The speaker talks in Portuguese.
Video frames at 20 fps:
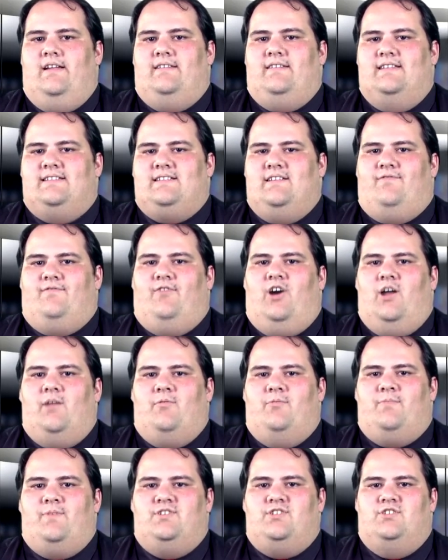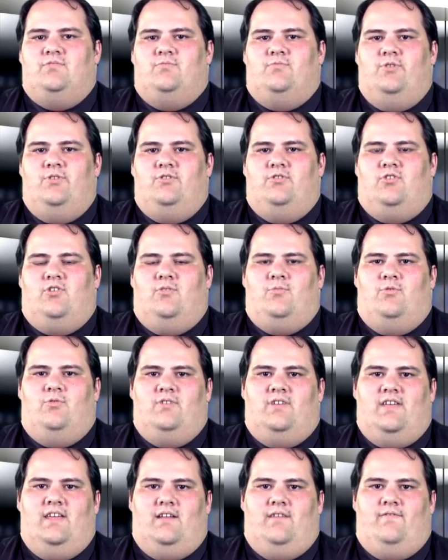Dessa forma, um pedido muito
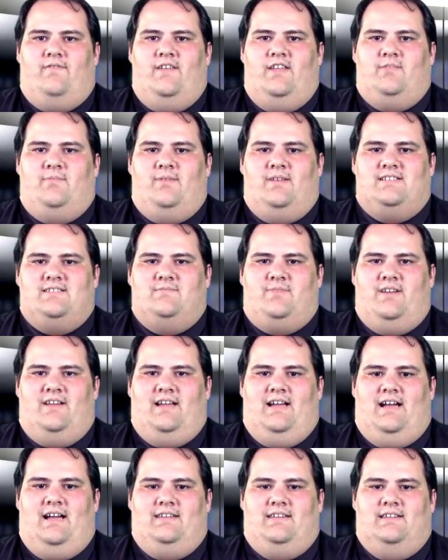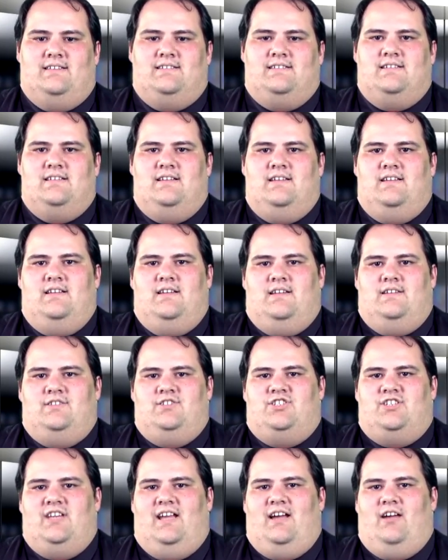comum que era feito pelas empregadas
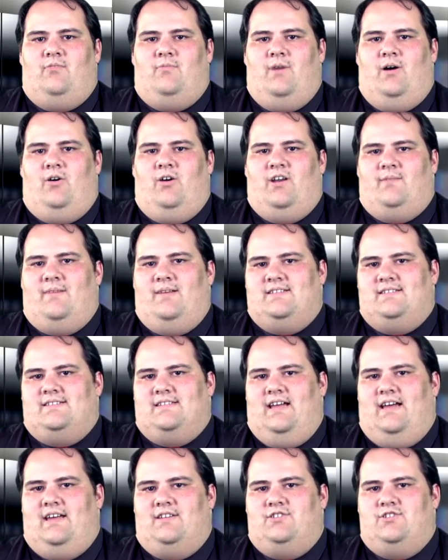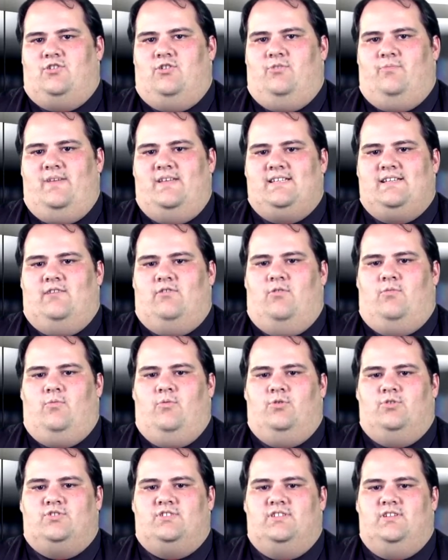de chegar uma hora mais tarde e compensar o
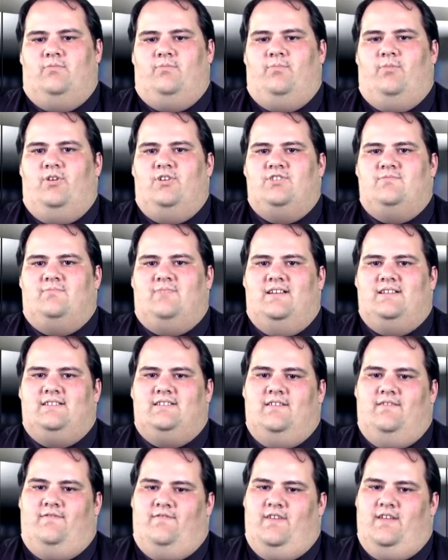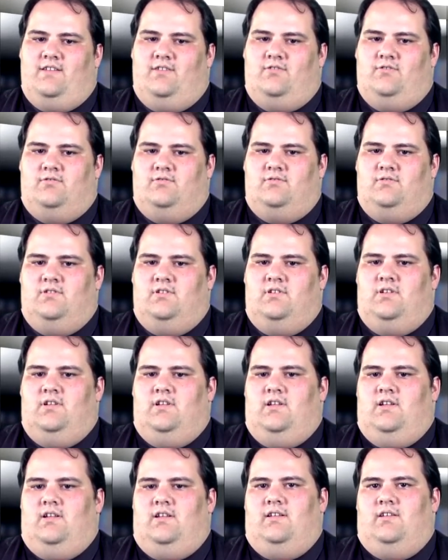almoço não pode mais ser feito.
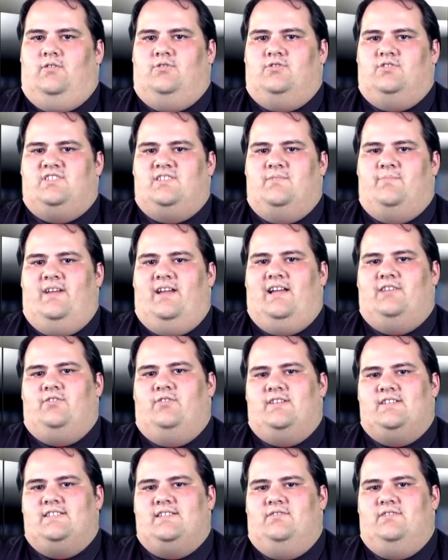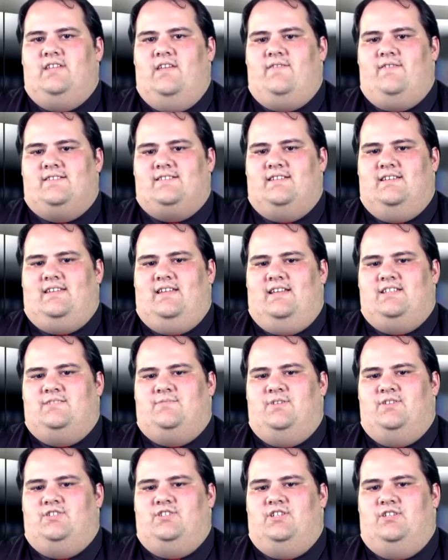Os empregadores não devem aceitar esse
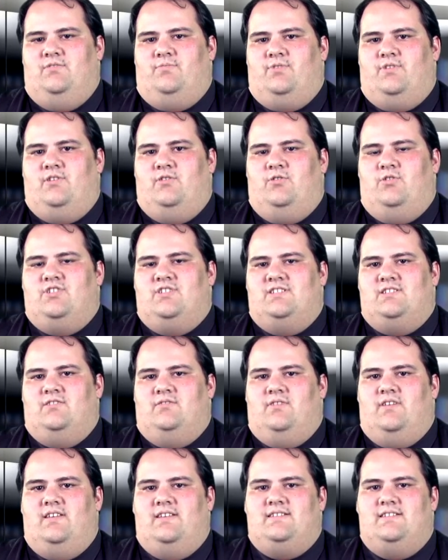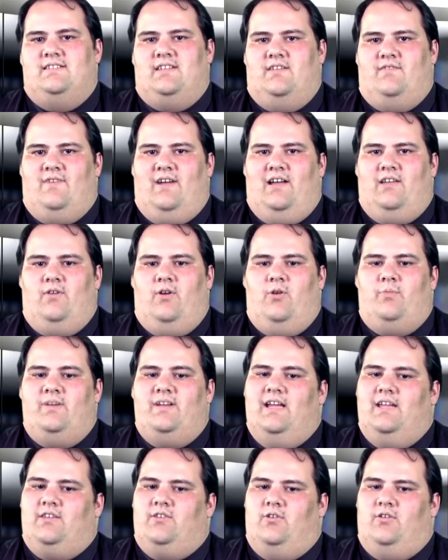pedido porque hoje esse intervalo é
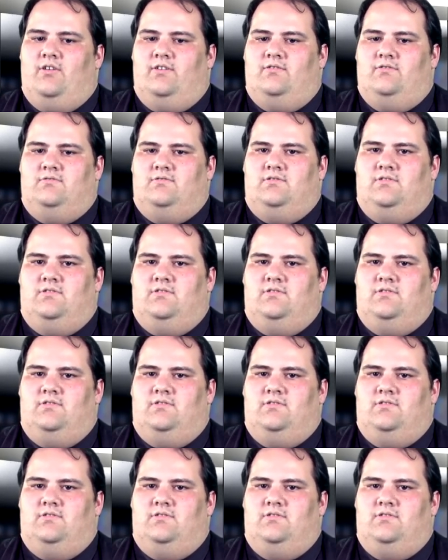obrigatório.